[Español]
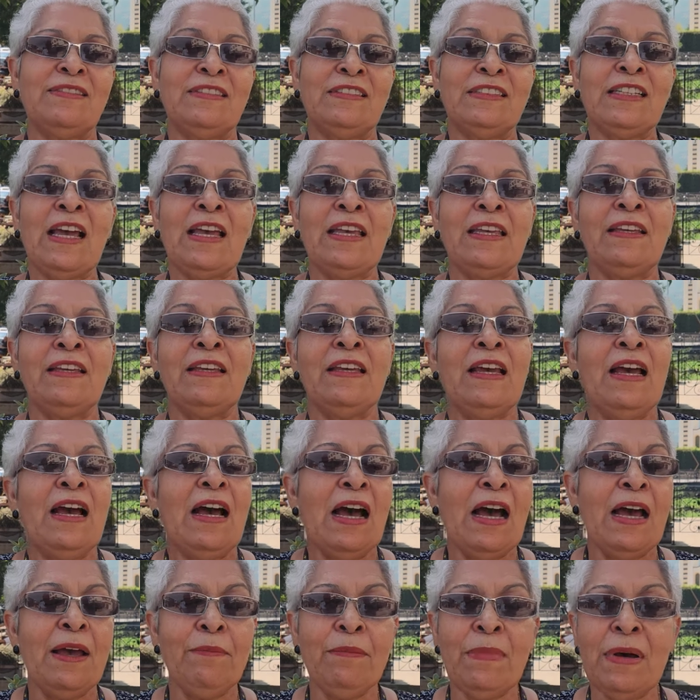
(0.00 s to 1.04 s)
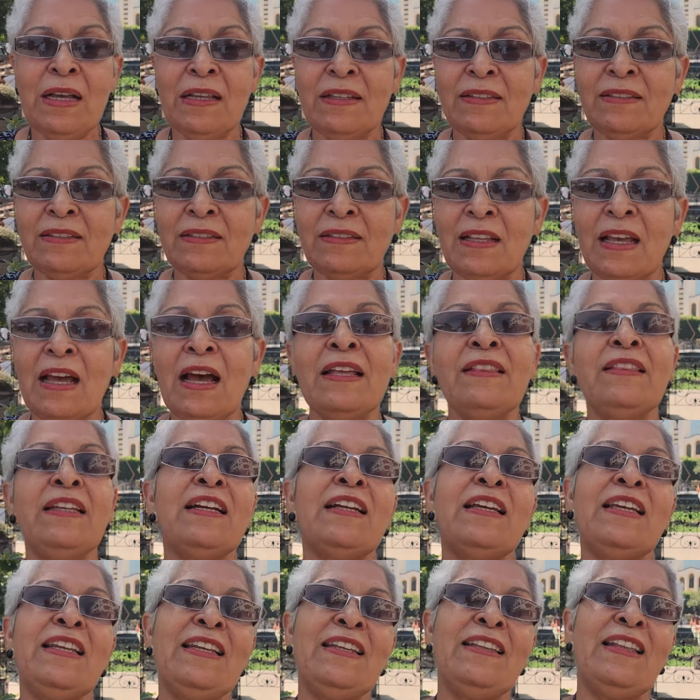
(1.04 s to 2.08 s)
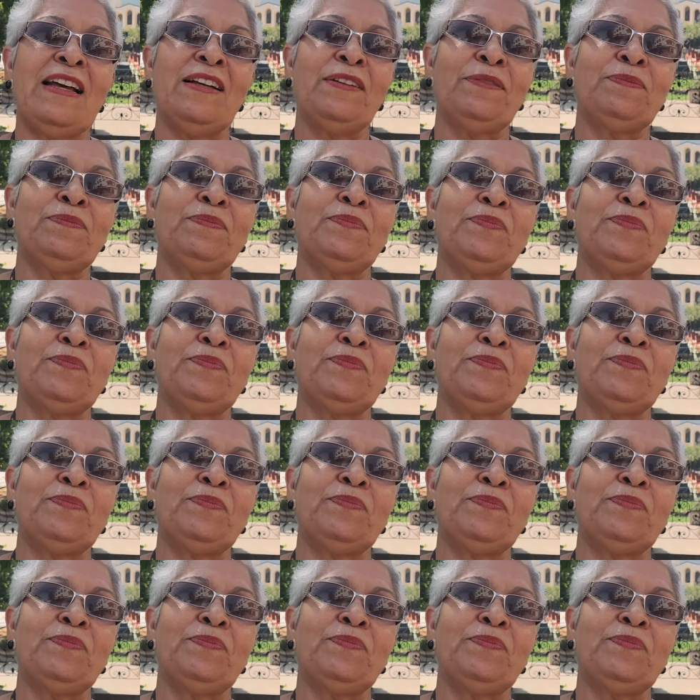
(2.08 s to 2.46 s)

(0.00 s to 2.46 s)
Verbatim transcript: O sea, eh, hay más, hay tranquilidad.